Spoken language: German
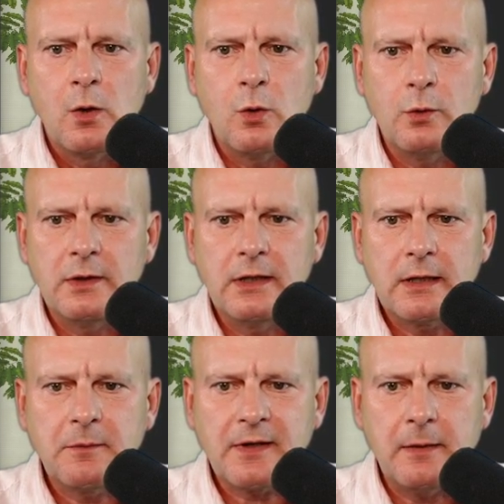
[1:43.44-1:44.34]
Und hier
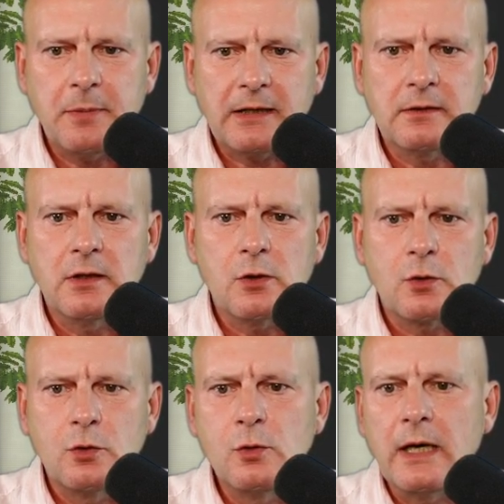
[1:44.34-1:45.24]
gibt es einen Button
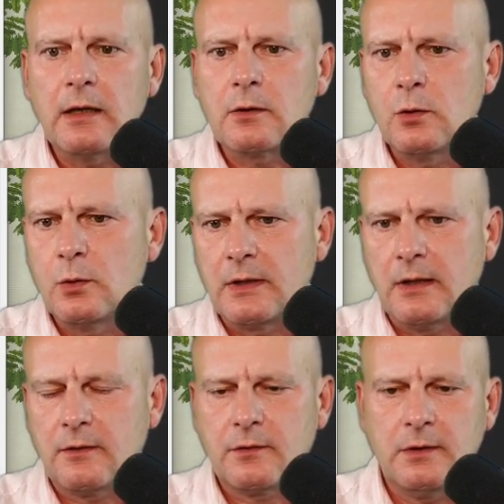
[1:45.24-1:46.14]
QR-Code
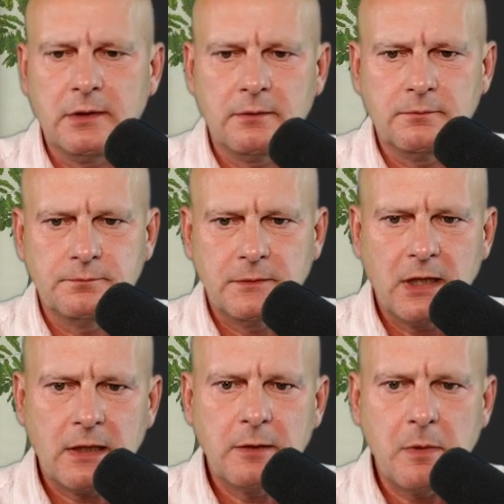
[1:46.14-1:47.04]
erzeugen.
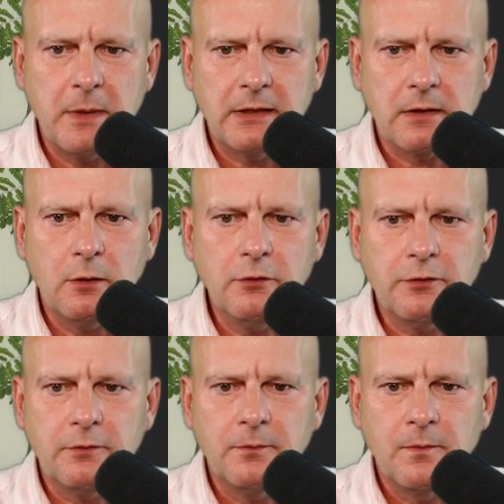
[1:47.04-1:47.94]
Da klicken wir mal
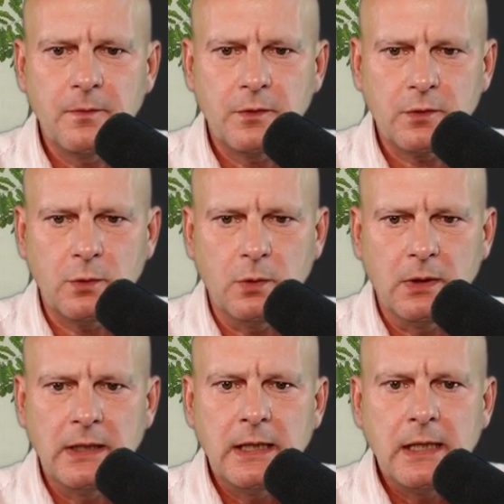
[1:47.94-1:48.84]
drauf. So,
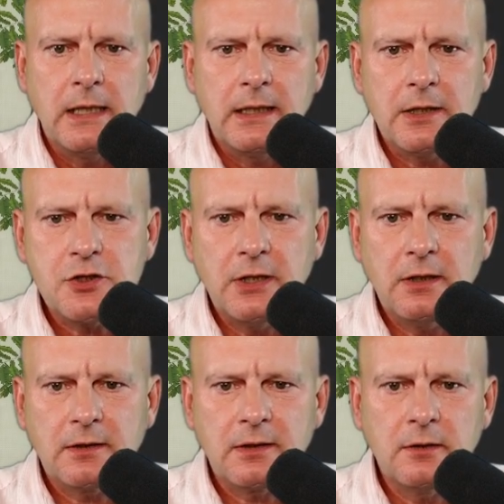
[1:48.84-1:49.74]
jetzt steht
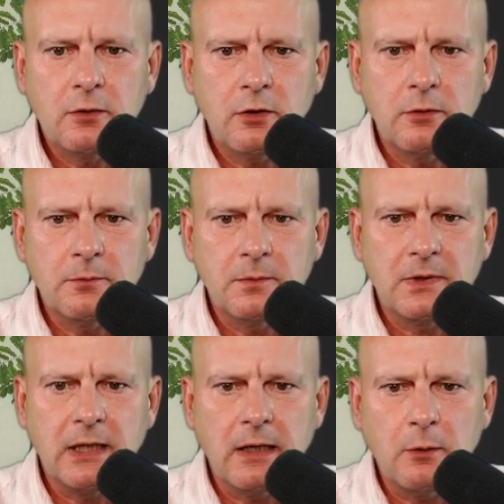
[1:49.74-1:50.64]
hier drin, um,
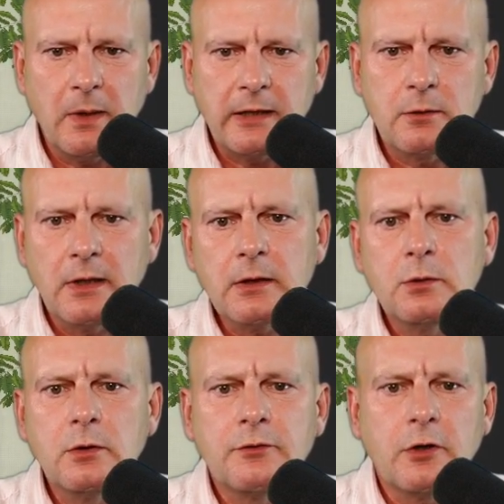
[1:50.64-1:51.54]
de, um einen
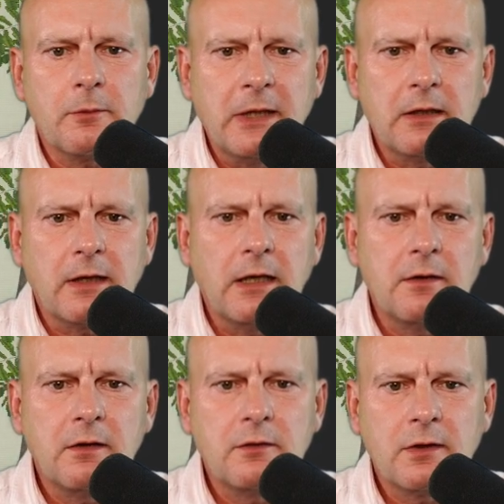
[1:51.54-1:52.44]
QR-Code für Augmented
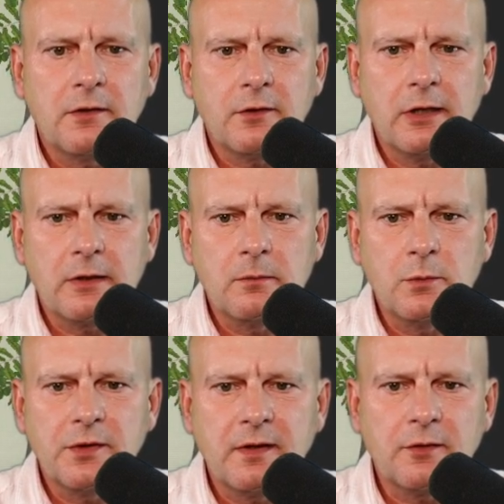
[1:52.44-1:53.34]
Reality zu erzeugen,
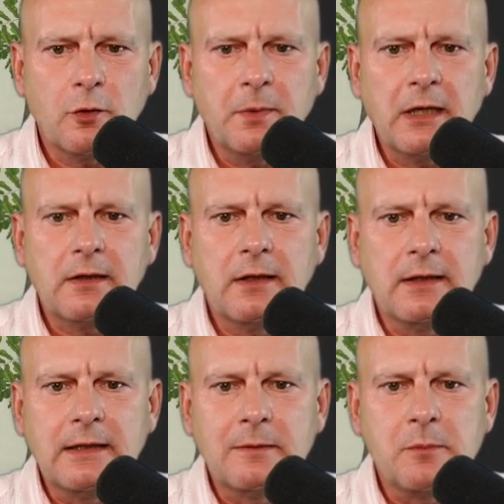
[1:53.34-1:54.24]
muss das Objekt in
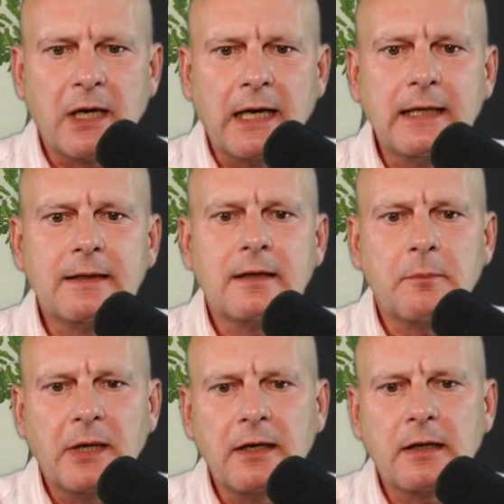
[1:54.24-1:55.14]
Ihren Bereich in der
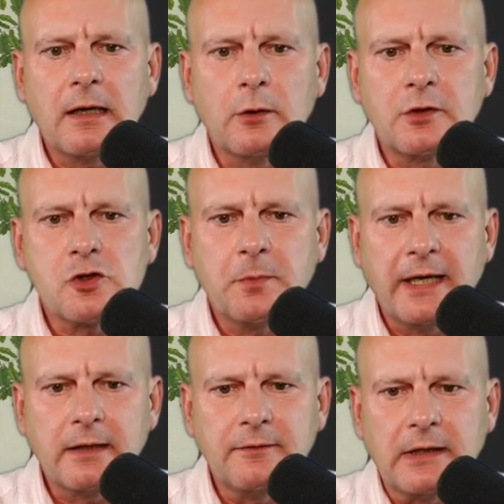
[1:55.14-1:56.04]
Palette Cloud
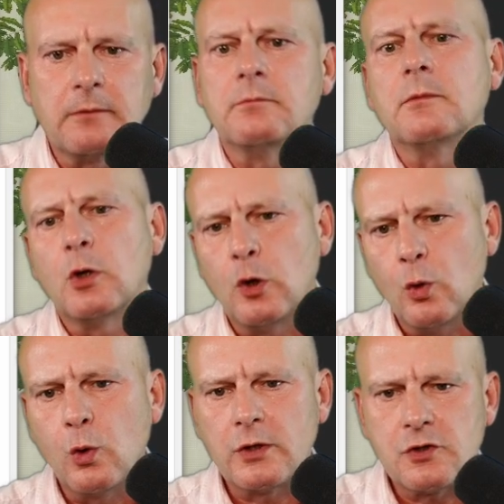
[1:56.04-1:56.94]
gespeichert werden.
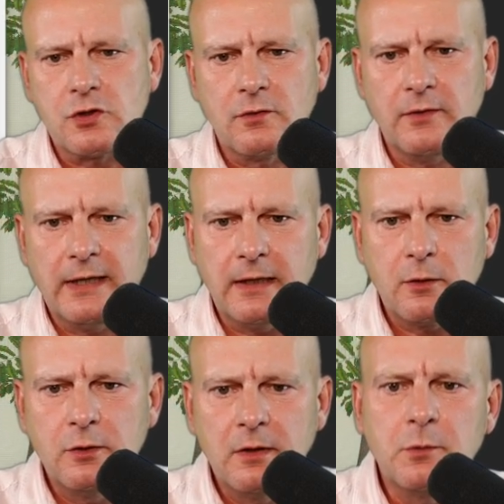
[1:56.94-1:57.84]
Logisch, weil der
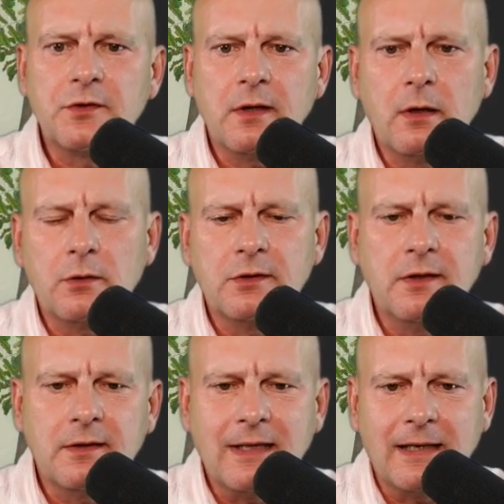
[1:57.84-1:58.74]
Kunde muss ja auch
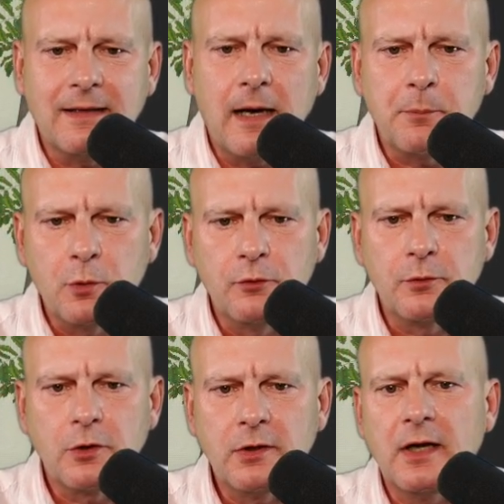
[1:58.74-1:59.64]
diese Daten abrufen
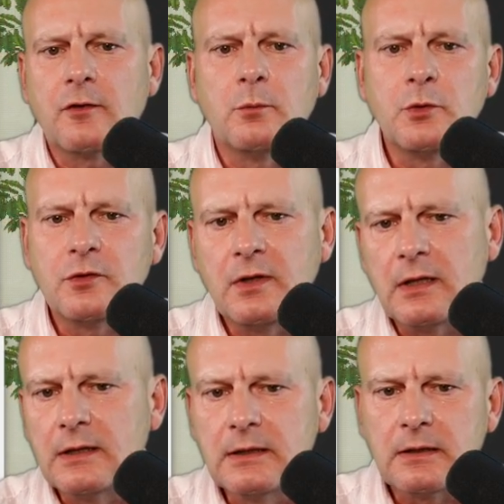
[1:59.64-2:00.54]
können, also müssen die
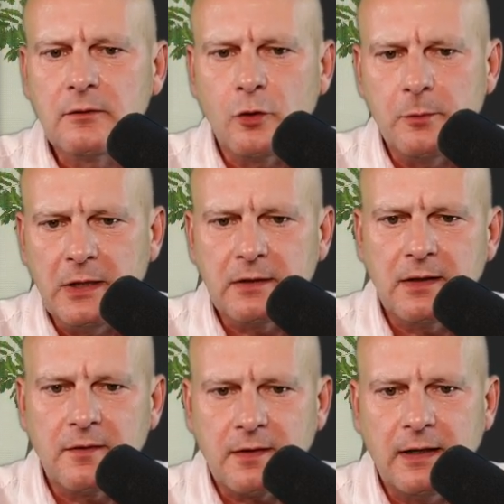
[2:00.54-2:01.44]
irgendwo im
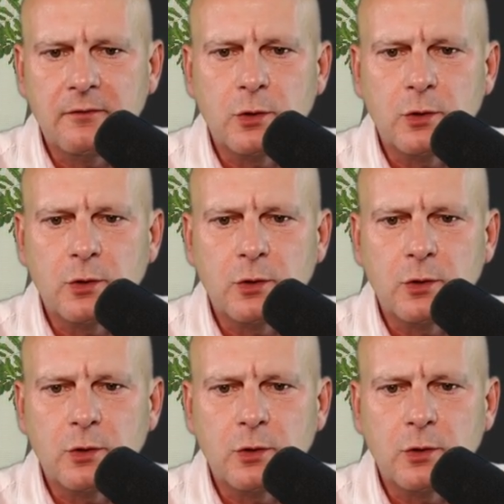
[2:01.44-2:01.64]
Internet sein,